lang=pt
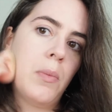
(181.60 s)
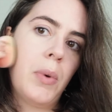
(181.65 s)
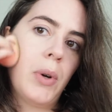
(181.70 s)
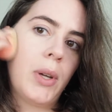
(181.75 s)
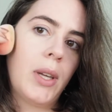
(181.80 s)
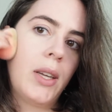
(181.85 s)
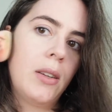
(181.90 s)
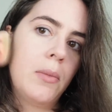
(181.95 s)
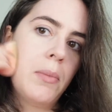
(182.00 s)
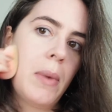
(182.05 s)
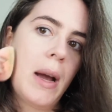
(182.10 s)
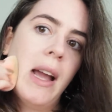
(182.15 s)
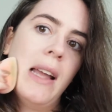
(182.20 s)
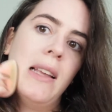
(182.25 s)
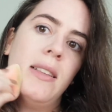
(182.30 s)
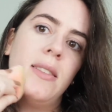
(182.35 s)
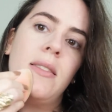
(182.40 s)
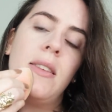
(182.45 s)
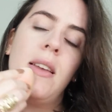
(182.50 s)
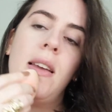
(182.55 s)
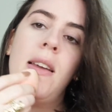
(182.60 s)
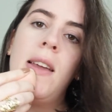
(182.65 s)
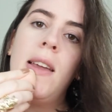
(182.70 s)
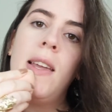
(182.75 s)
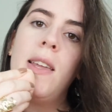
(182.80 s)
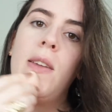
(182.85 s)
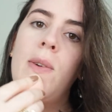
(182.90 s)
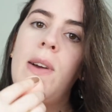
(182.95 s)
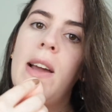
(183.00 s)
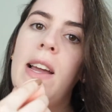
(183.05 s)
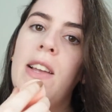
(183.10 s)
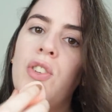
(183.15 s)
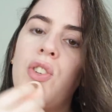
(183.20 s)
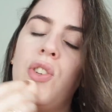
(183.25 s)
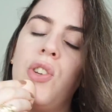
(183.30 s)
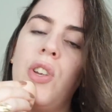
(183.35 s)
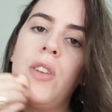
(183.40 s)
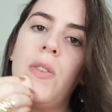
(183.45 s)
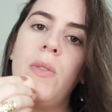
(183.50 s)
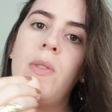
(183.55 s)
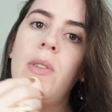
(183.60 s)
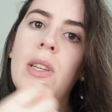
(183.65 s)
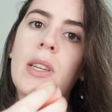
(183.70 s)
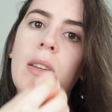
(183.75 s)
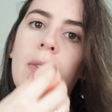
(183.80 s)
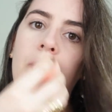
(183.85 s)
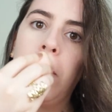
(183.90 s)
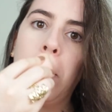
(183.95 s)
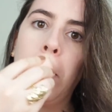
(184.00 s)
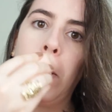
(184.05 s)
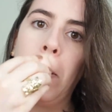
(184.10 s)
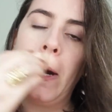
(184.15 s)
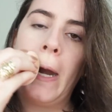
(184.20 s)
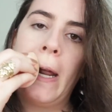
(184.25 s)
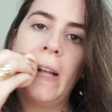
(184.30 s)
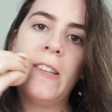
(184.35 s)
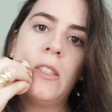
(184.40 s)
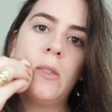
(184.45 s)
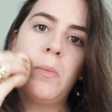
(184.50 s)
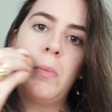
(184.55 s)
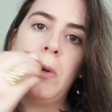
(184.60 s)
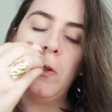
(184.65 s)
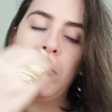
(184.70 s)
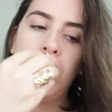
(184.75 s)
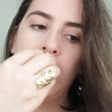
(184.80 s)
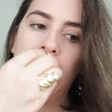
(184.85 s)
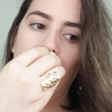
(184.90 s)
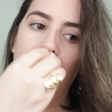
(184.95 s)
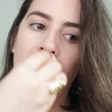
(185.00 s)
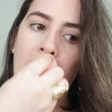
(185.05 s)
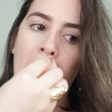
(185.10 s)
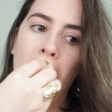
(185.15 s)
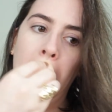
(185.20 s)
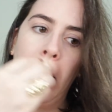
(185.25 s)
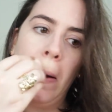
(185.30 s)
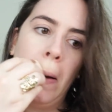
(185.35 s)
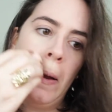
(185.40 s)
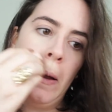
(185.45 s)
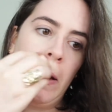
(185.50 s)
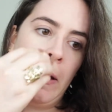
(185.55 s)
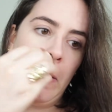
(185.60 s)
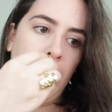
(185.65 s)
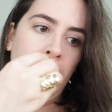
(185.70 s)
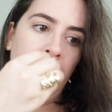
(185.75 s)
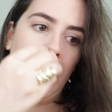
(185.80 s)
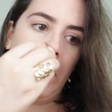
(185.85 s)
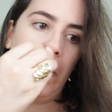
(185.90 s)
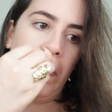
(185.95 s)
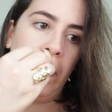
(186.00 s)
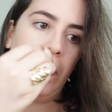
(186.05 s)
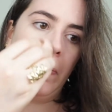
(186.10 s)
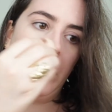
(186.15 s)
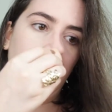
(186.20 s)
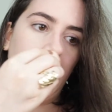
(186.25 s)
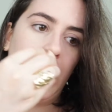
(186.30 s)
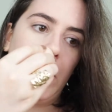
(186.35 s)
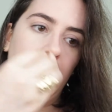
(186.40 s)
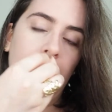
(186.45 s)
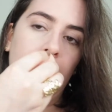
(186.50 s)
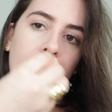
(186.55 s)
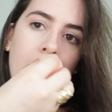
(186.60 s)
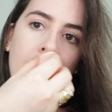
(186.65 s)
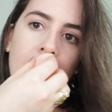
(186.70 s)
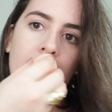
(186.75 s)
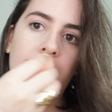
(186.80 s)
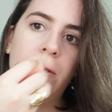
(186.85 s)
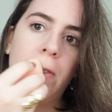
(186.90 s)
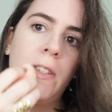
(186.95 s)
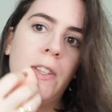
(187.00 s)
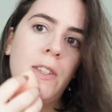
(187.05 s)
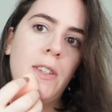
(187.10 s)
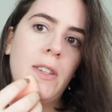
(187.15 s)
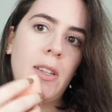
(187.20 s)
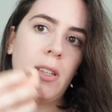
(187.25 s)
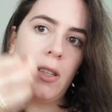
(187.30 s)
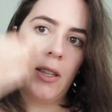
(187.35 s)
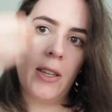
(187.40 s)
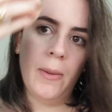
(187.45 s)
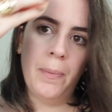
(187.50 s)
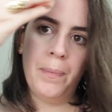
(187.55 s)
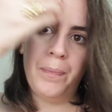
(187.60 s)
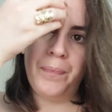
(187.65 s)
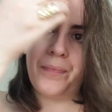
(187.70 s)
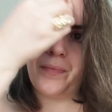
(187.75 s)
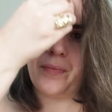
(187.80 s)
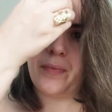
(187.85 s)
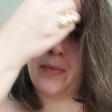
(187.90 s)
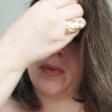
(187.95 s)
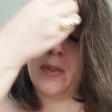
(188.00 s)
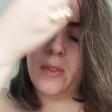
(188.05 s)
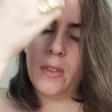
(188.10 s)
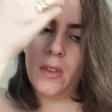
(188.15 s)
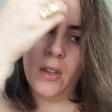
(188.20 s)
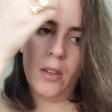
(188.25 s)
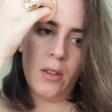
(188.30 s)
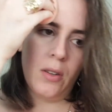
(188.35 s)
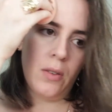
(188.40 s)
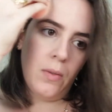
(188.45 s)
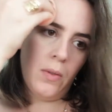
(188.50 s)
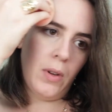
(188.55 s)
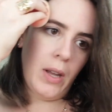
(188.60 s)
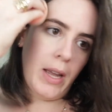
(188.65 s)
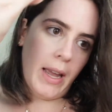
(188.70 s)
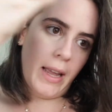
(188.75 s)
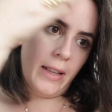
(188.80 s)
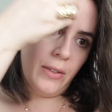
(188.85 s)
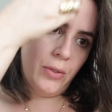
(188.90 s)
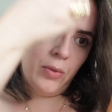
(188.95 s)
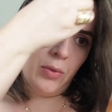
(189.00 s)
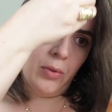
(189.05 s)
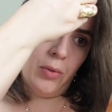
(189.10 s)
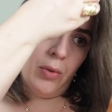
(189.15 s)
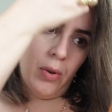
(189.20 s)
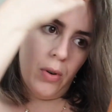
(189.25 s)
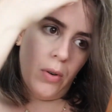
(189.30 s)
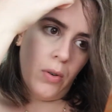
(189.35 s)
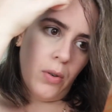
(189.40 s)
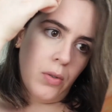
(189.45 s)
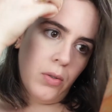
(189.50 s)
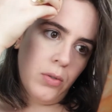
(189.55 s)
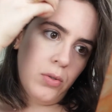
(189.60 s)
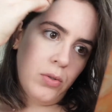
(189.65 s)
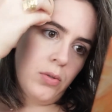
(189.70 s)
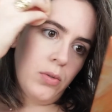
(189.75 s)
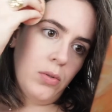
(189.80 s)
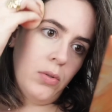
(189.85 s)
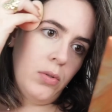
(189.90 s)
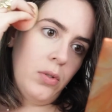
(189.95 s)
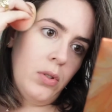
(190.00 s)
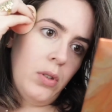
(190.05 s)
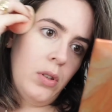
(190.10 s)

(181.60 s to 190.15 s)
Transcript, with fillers: um pouquinho mais. E o restinho que ficou na esponjinha, tô dando batidinha aqui no resto do rosto.